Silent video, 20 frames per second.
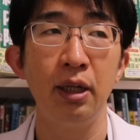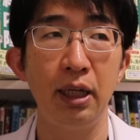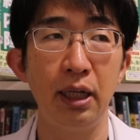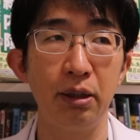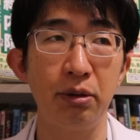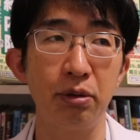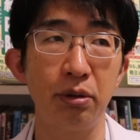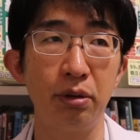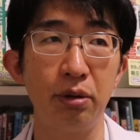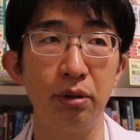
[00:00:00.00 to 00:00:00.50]

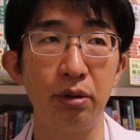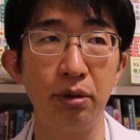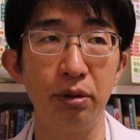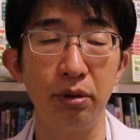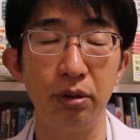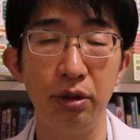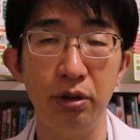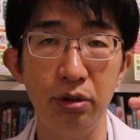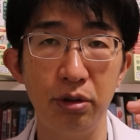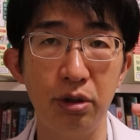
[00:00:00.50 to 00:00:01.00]
えっ、と、
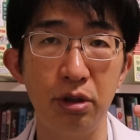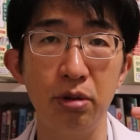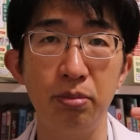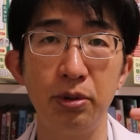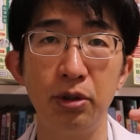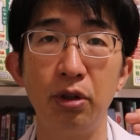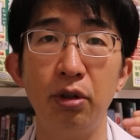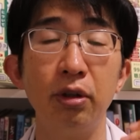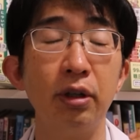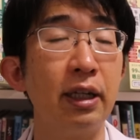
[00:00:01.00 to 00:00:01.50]

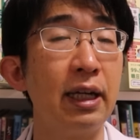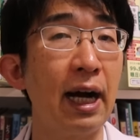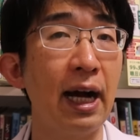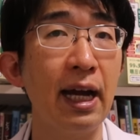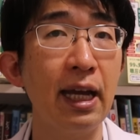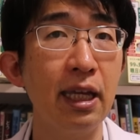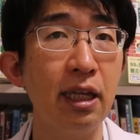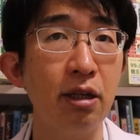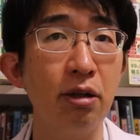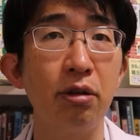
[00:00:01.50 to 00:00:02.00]
YouTube の
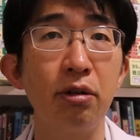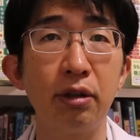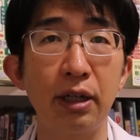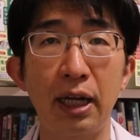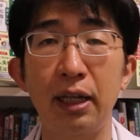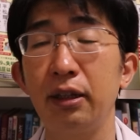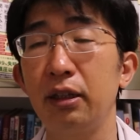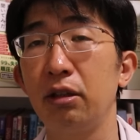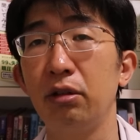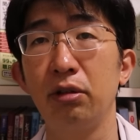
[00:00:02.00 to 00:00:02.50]
概要
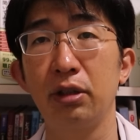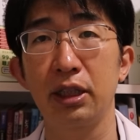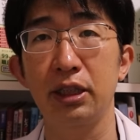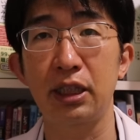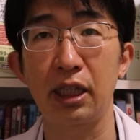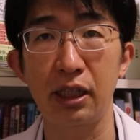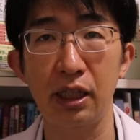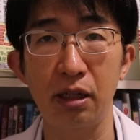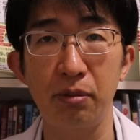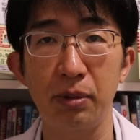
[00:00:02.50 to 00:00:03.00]
欄っていうのが
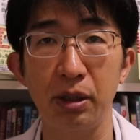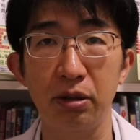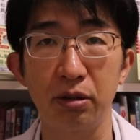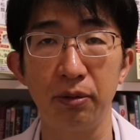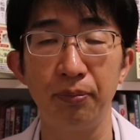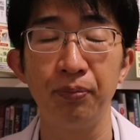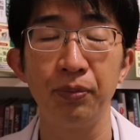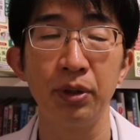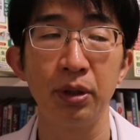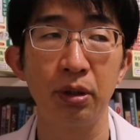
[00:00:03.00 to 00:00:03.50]
下にありま
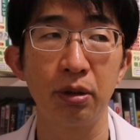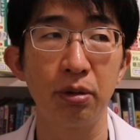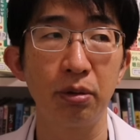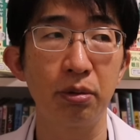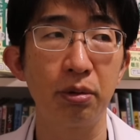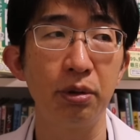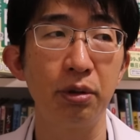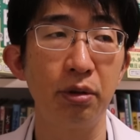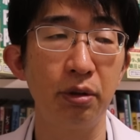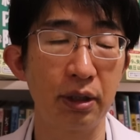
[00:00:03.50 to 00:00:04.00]
す。そ
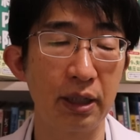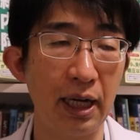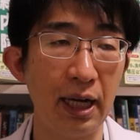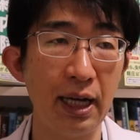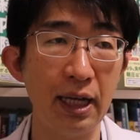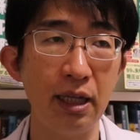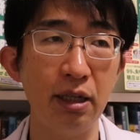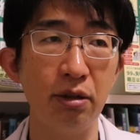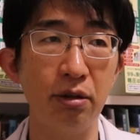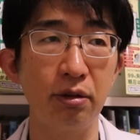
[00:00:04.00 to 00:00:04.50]
この
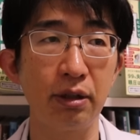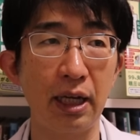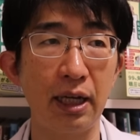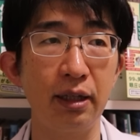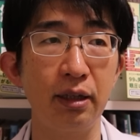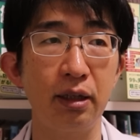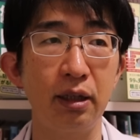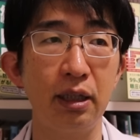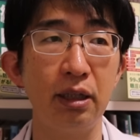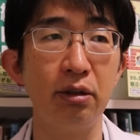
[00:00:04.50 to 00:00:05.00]
概要
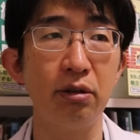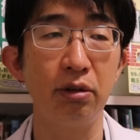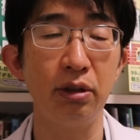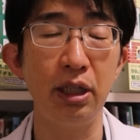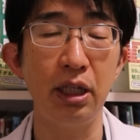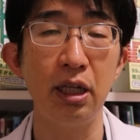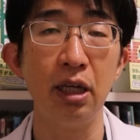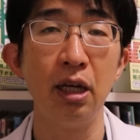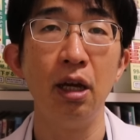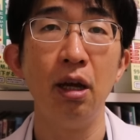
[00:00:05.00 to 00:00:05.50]
欄っていうの
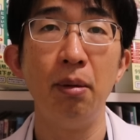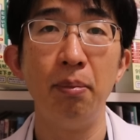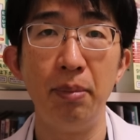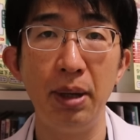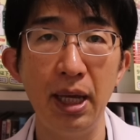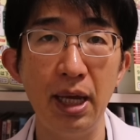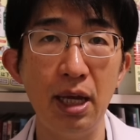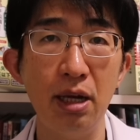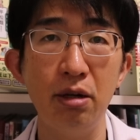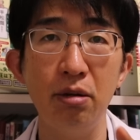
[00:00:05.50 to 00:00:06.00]
に、
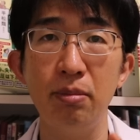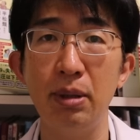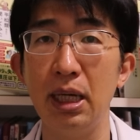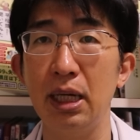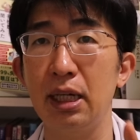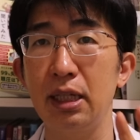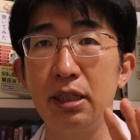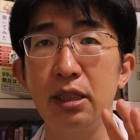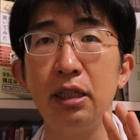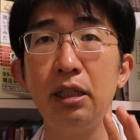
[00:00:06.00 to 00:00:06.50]

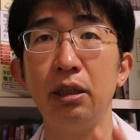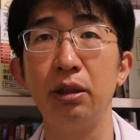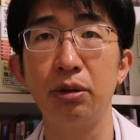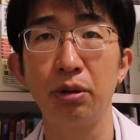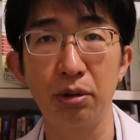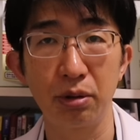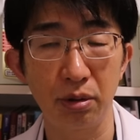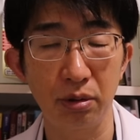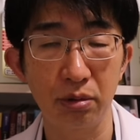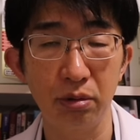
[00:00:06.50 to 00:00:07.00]
メールマガジン
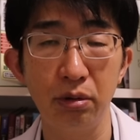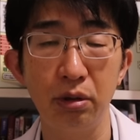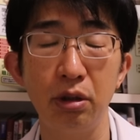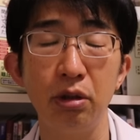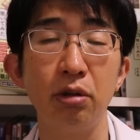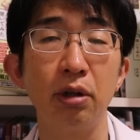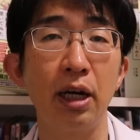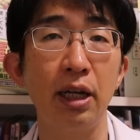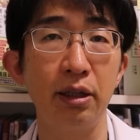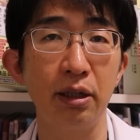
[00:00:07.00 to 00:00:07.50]
登録って
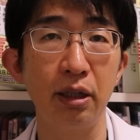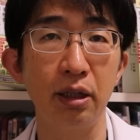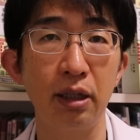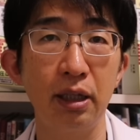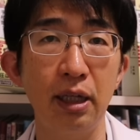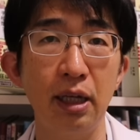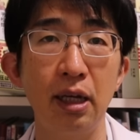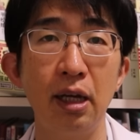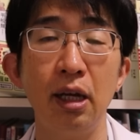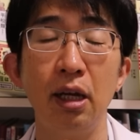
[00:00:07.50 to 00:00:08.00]
いうのがあるんです
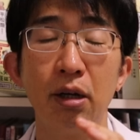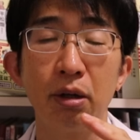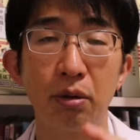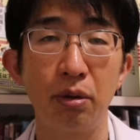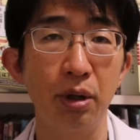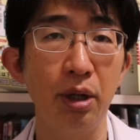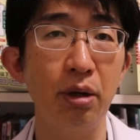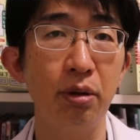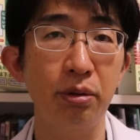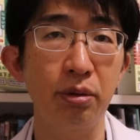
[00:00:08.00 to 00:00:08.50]
ね。
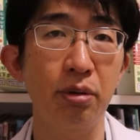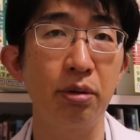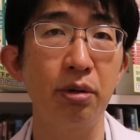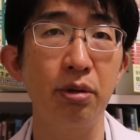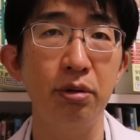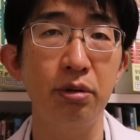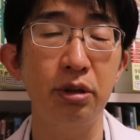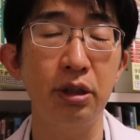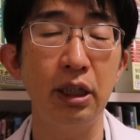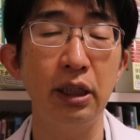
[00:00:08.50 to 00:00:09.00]
これを登
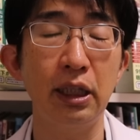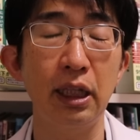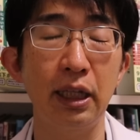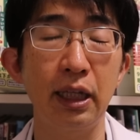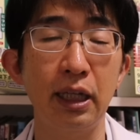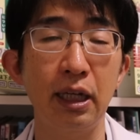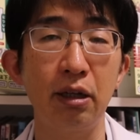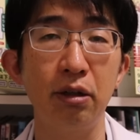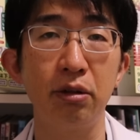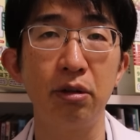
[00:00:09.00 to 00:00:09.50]
録していた
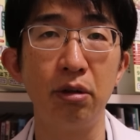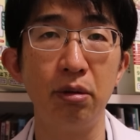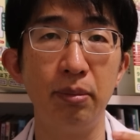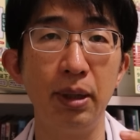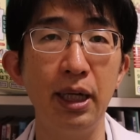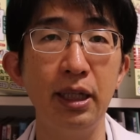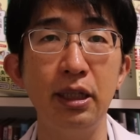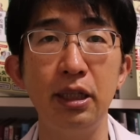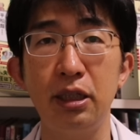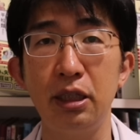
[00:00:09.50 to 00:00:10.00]
だけると、
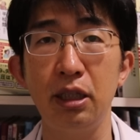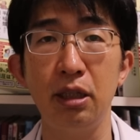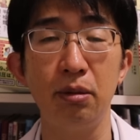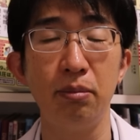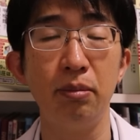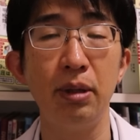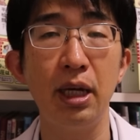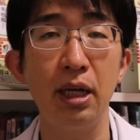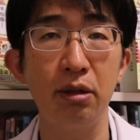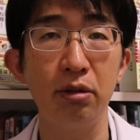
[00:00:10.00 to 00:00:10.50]
毎日
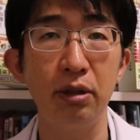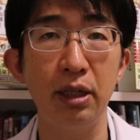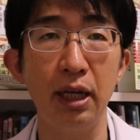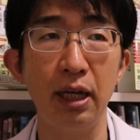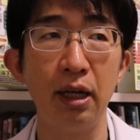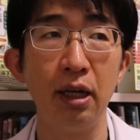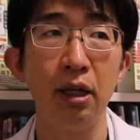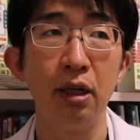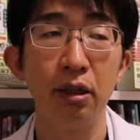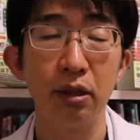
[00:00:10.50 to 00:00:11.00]
メール
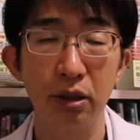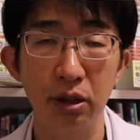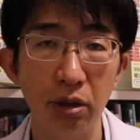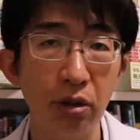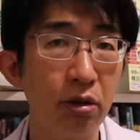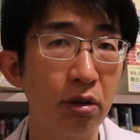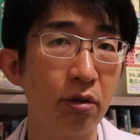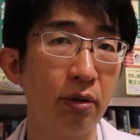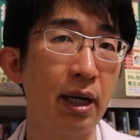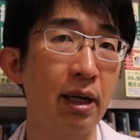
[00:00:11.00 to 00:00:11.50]
で、
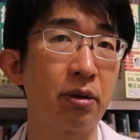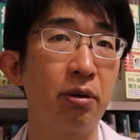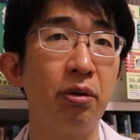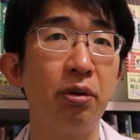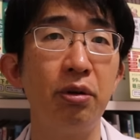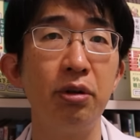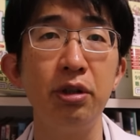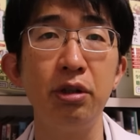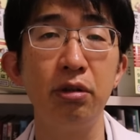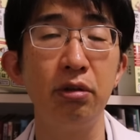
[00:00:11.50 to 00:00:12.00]
今日は
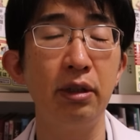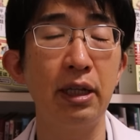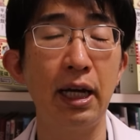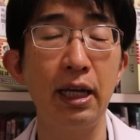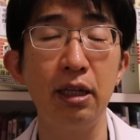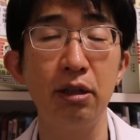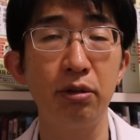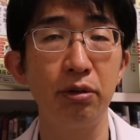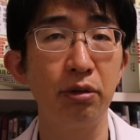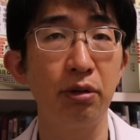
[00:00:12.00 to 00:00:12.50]
こういう
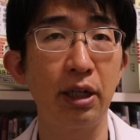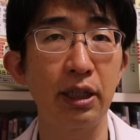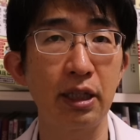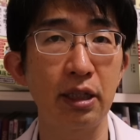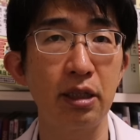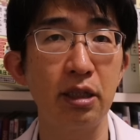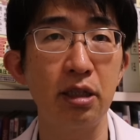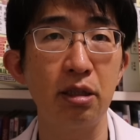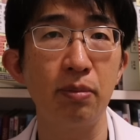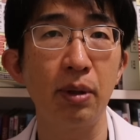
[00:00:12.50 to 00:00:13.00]
内容のお
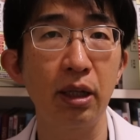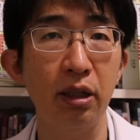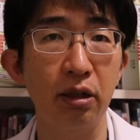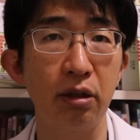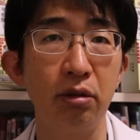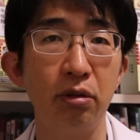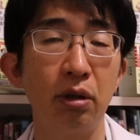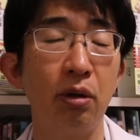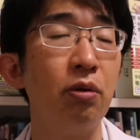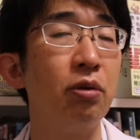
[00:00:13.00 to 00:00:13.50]
話しますっ
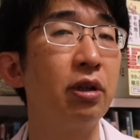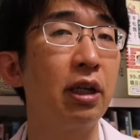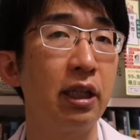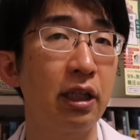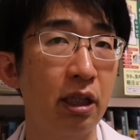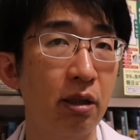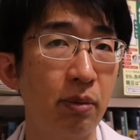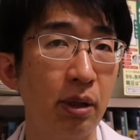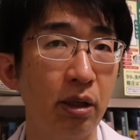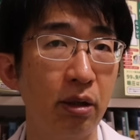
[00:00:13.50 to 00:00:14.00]
ていうのが送られ
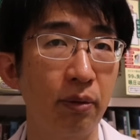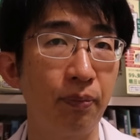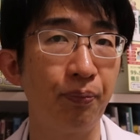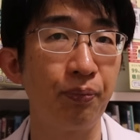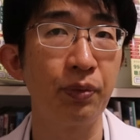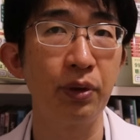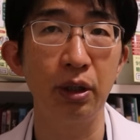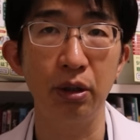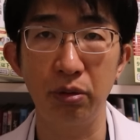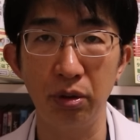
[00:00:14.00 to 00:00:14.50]
てきます。
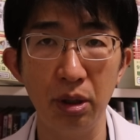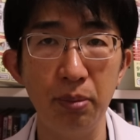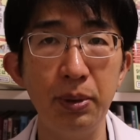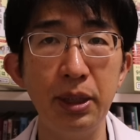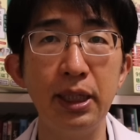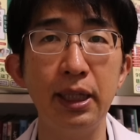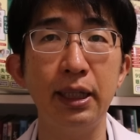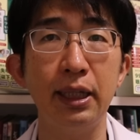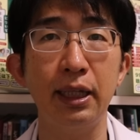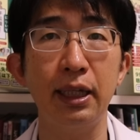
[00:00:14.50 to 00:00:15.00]
で、それ
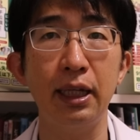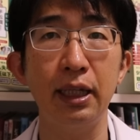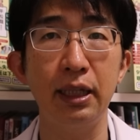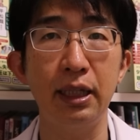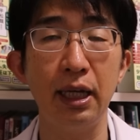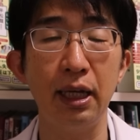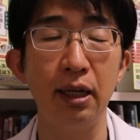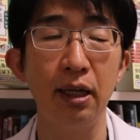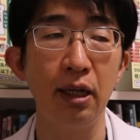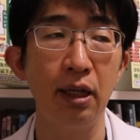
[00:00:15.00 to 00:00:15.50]
見ていただい
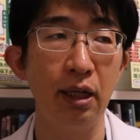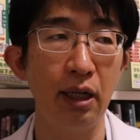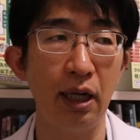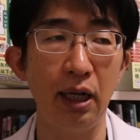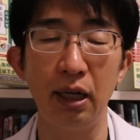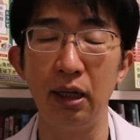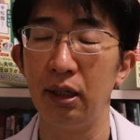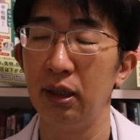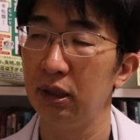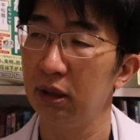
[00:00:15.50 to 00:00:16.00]
て、
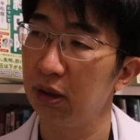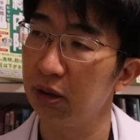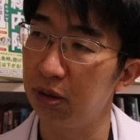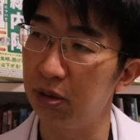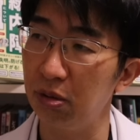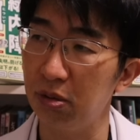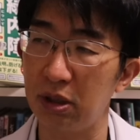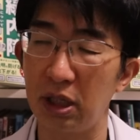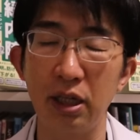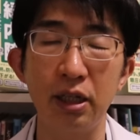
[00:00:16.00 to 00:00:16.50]
あ、
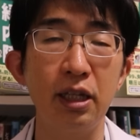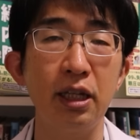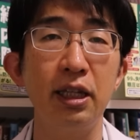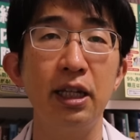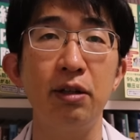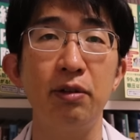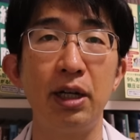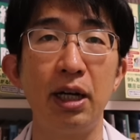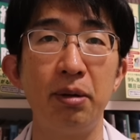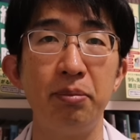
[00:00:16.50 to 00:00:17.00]
今日関係
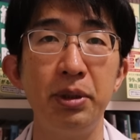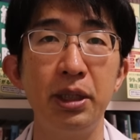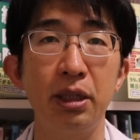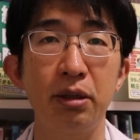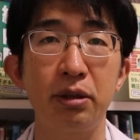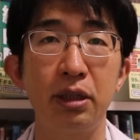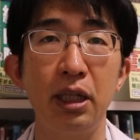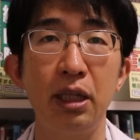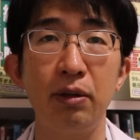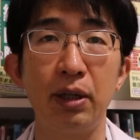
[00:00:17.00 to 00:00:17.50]
ないわ、見
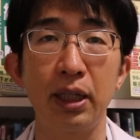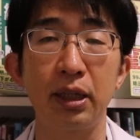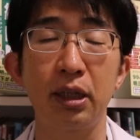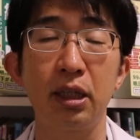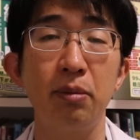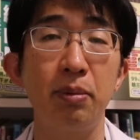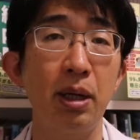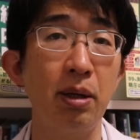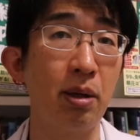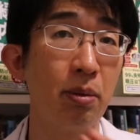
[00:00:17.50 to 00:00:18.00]
なくていいわっ
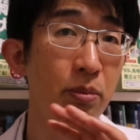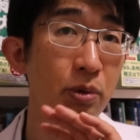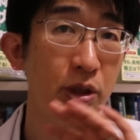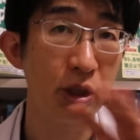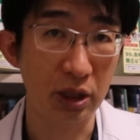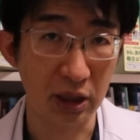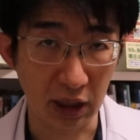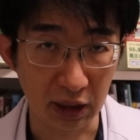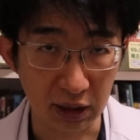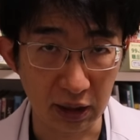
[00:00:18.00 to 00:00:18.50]
て場合は無
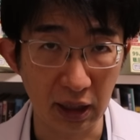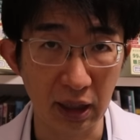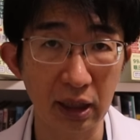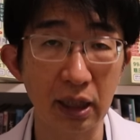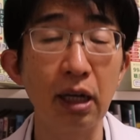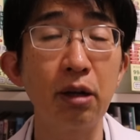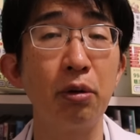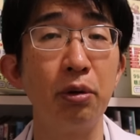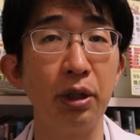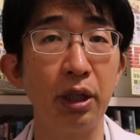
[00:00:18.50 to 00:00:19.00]
視しちゃって
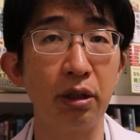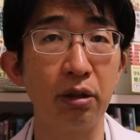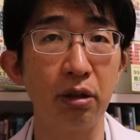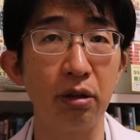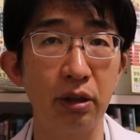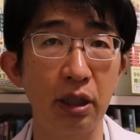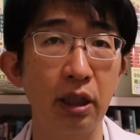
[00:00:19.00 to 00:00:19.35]
結構です。